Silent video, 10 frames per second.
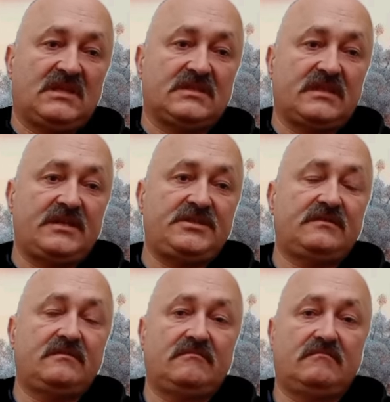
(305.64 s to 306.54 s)

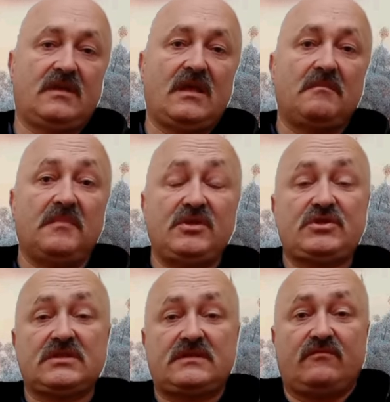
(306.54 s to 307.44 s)
значит
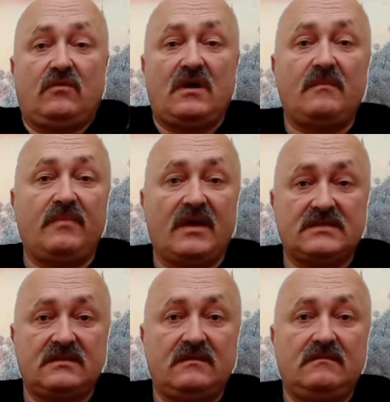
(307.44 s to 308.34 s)
меньшинство
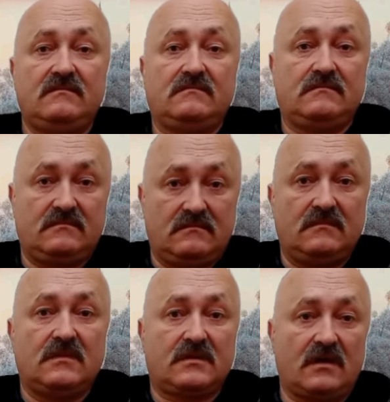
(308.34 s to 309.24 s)
обязано,
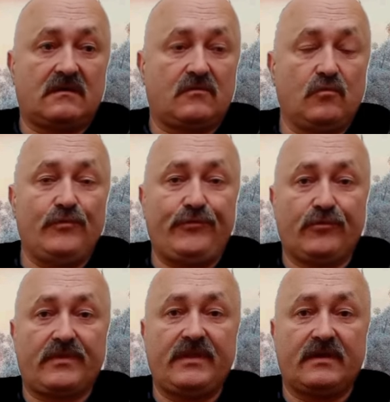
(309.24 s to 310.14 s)
как
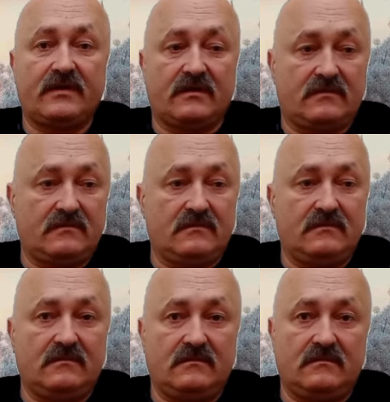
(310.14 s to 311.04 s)
культурное, как э,
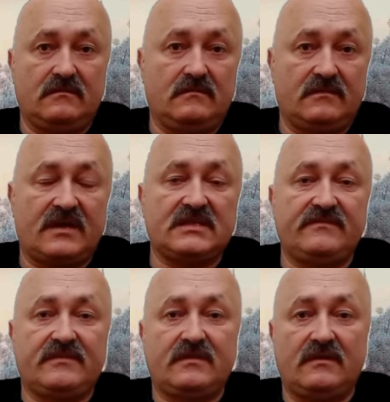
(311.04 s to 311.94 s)

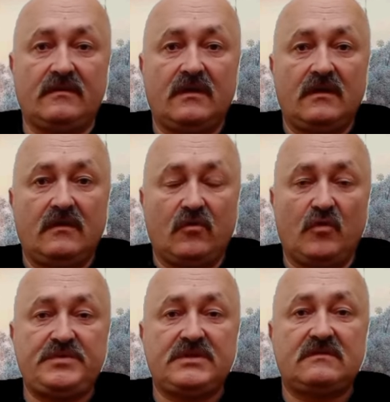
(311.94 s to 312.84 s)
развитое
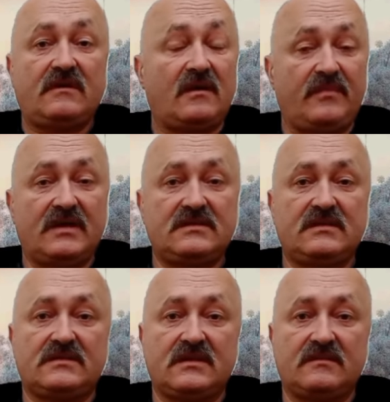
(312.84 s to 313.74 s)
общество,
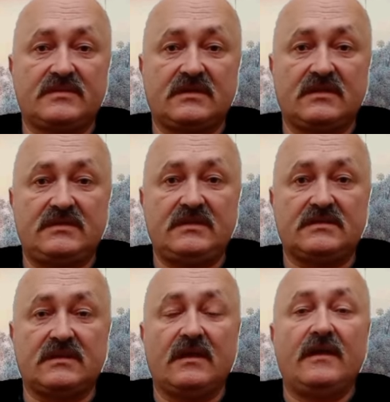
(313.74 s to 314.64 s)
обязано с этим
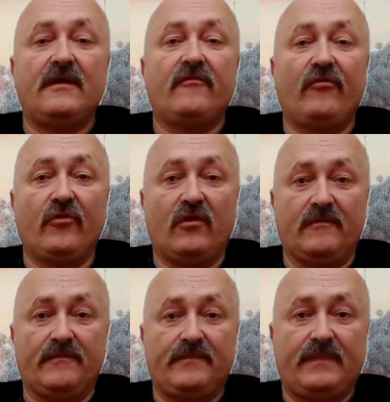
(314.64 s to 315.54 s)
согласиться.
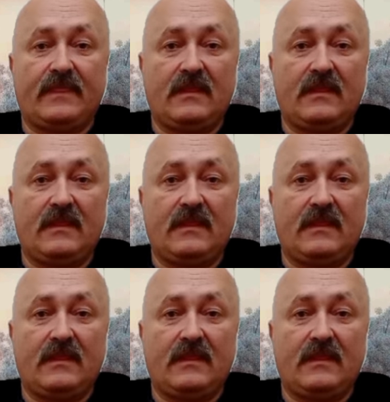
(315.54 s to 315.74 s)
Но